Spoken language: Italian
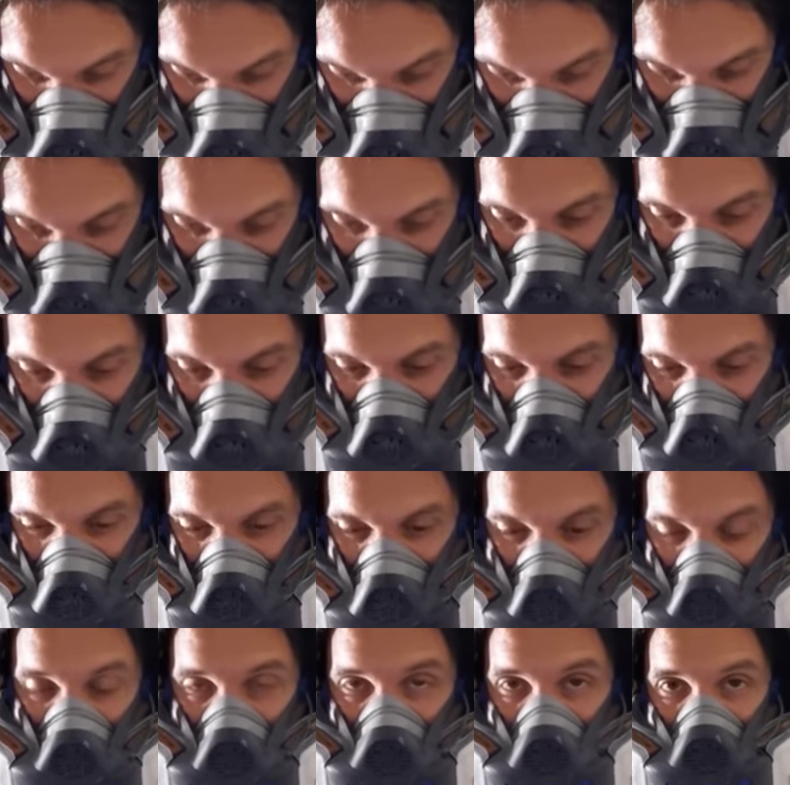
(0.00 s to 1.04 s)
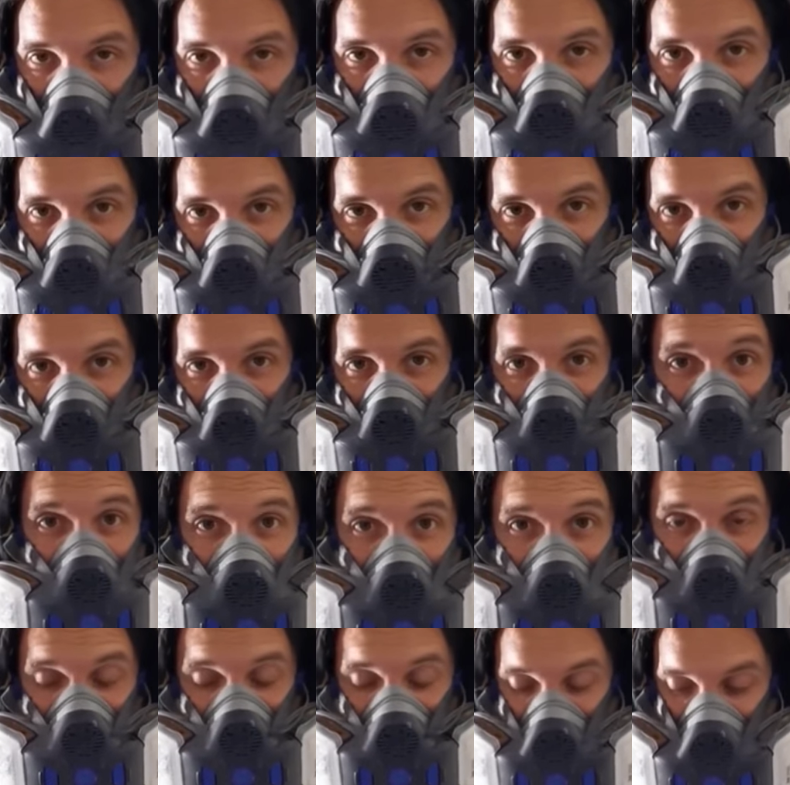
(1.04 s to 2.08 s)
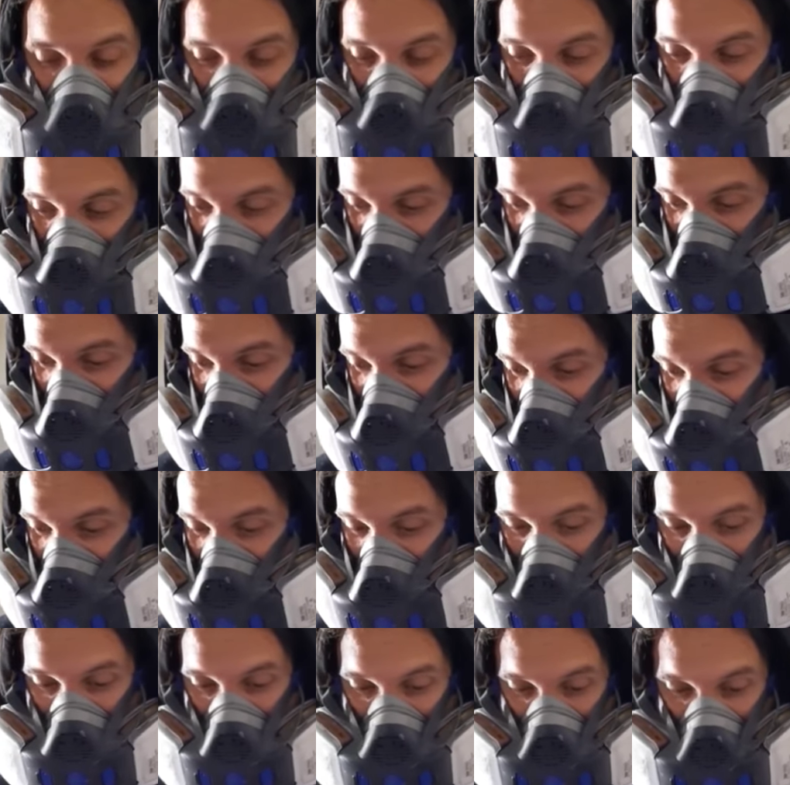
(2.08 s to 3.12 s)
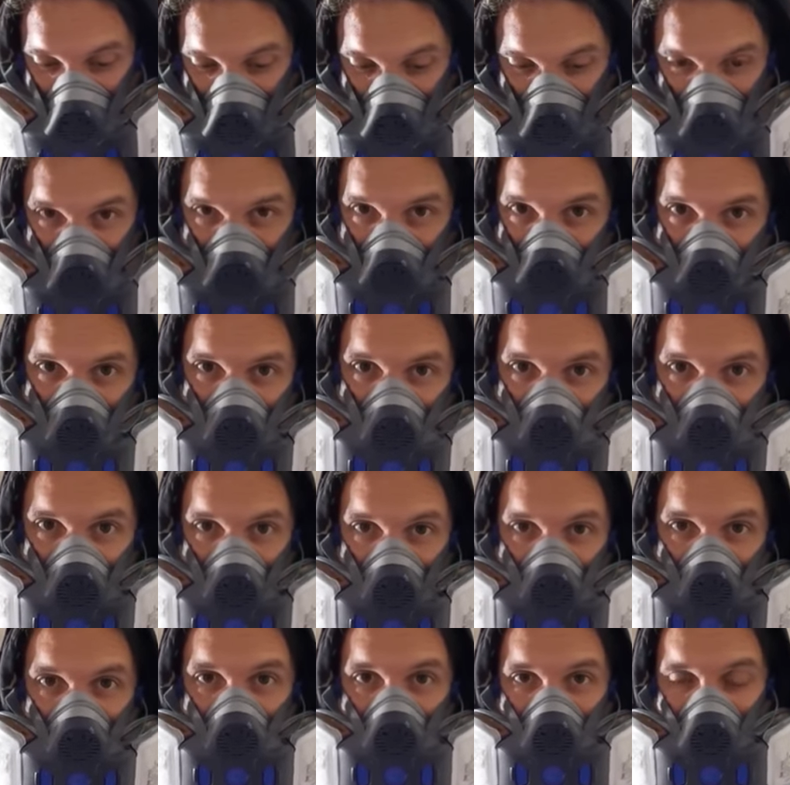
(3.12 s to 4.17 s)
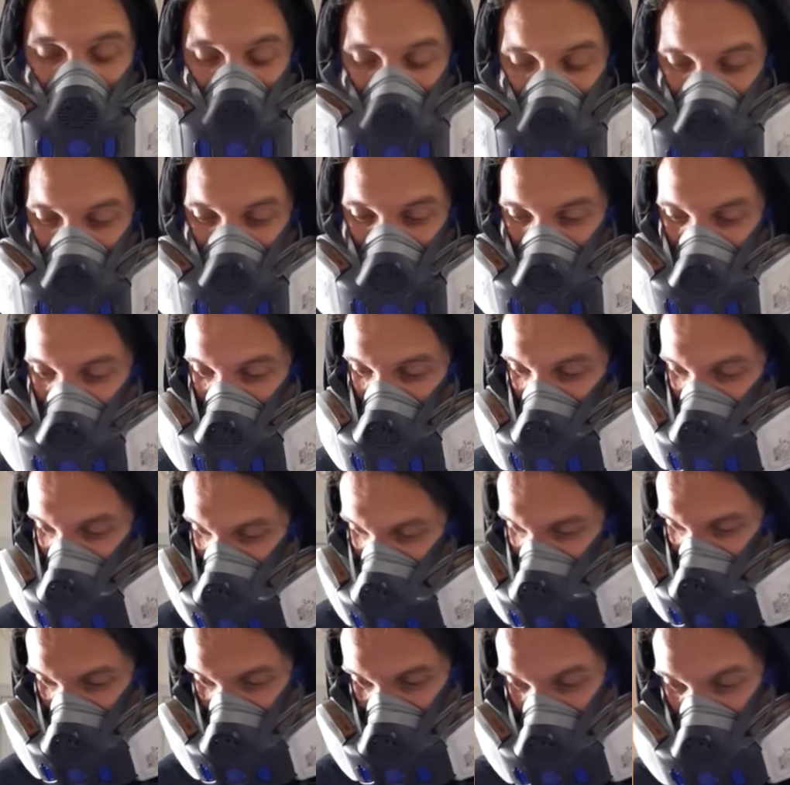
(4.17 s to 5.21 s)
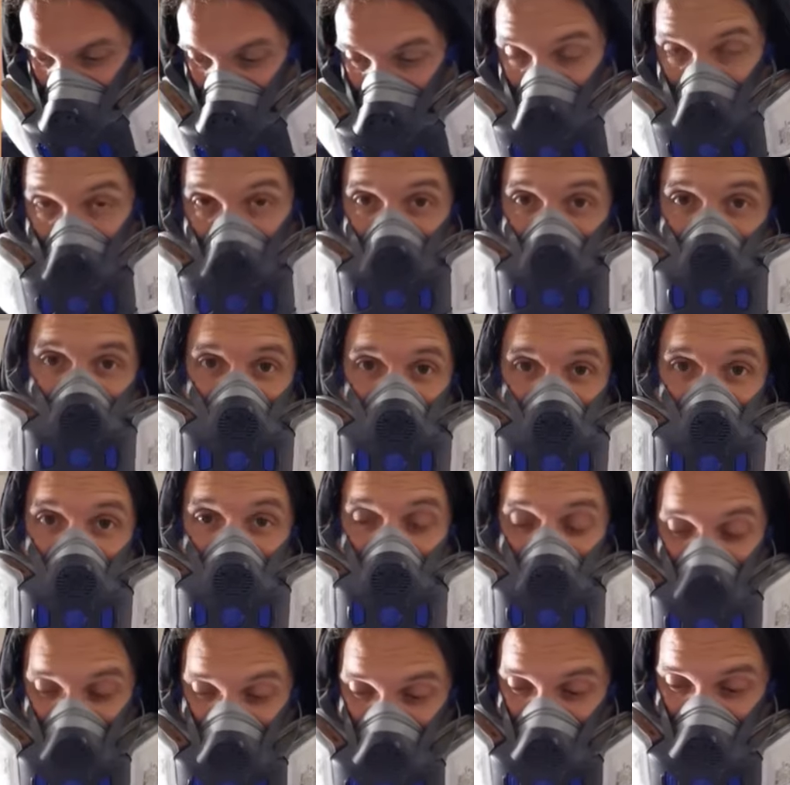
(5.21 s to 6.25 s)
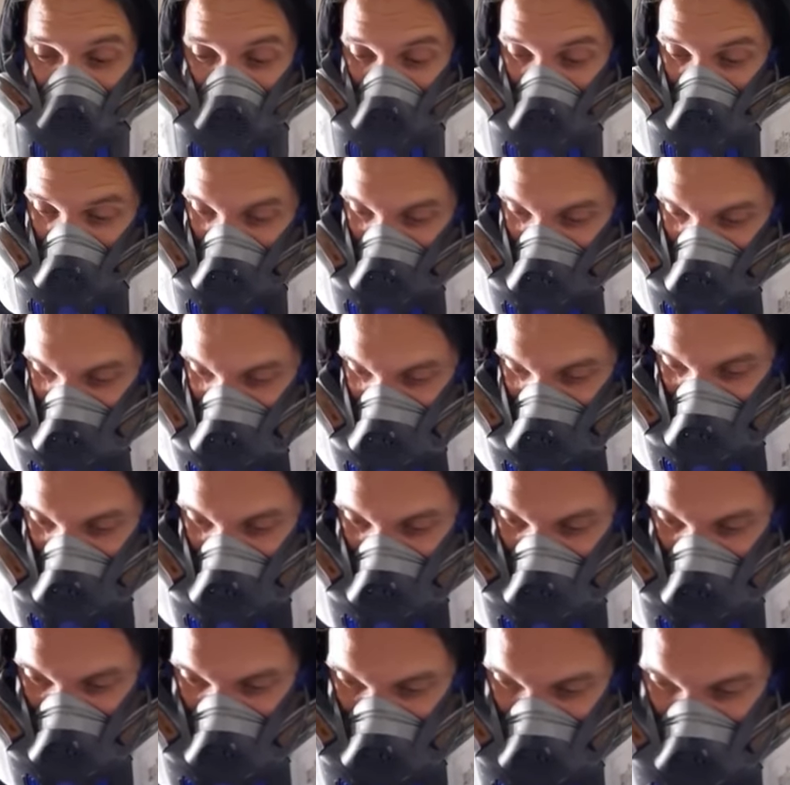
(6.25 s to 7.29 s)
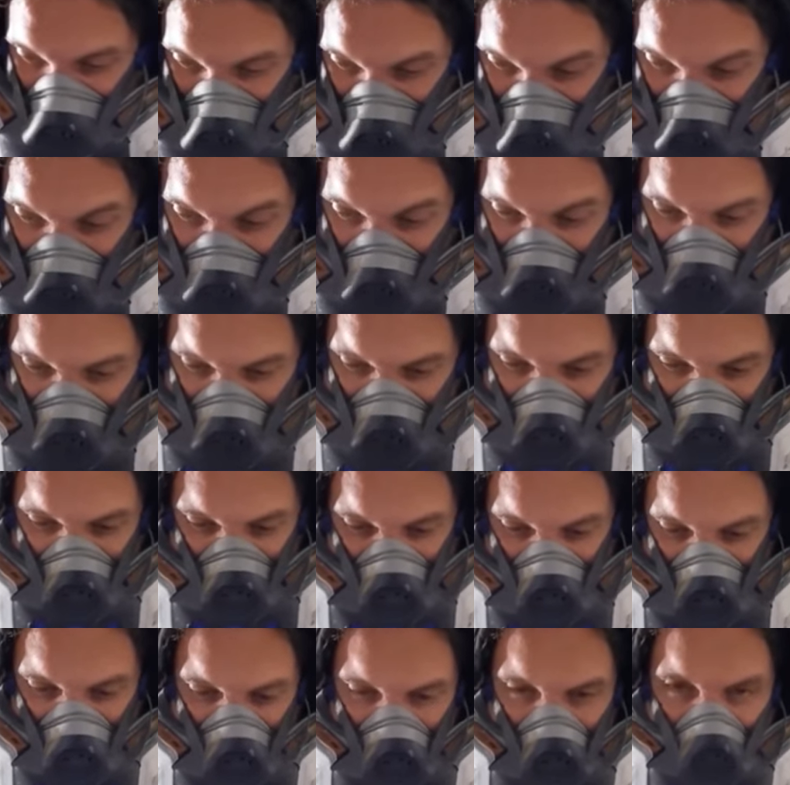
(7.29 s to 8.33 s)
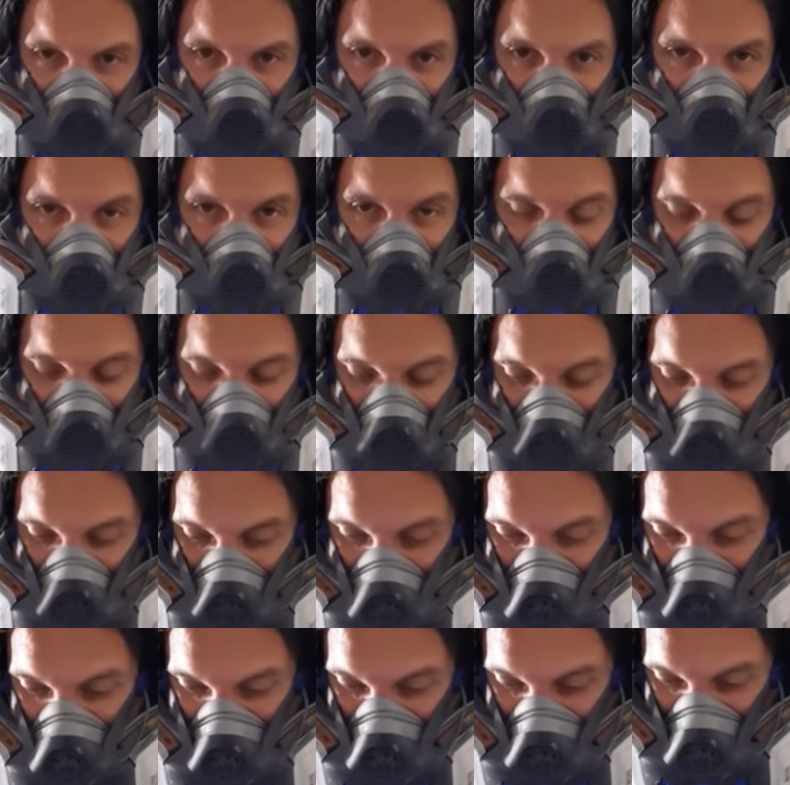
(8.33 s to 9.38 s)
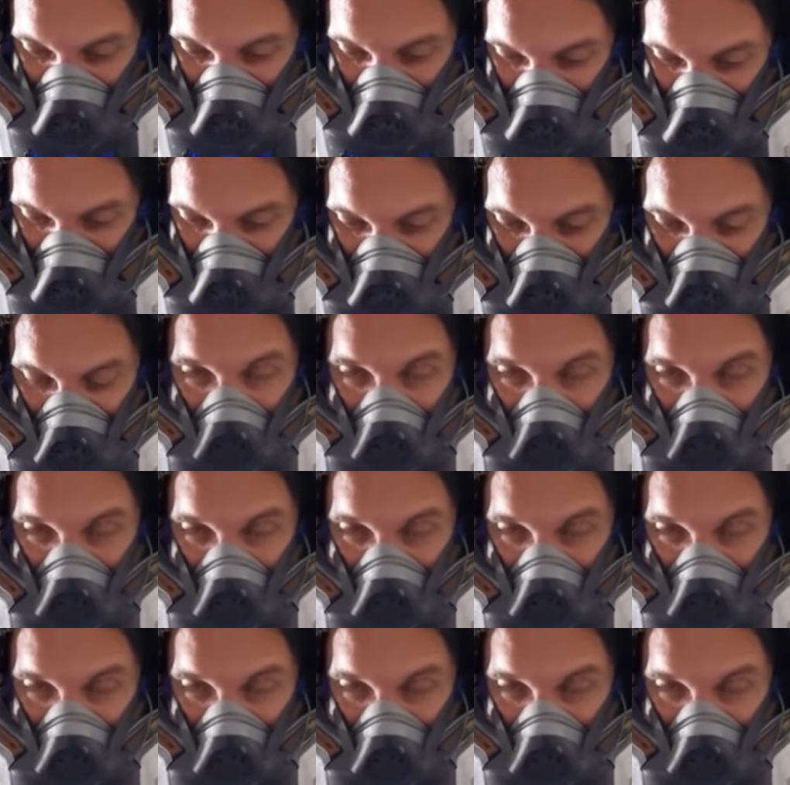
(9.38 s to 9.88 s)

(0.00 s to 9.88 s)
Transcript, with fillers: Sono delle rocce un po' alla spray art, ecco, non, non sono troppo realistiche, ma fanno il loro effetto. E si fanno semplicemente con il nero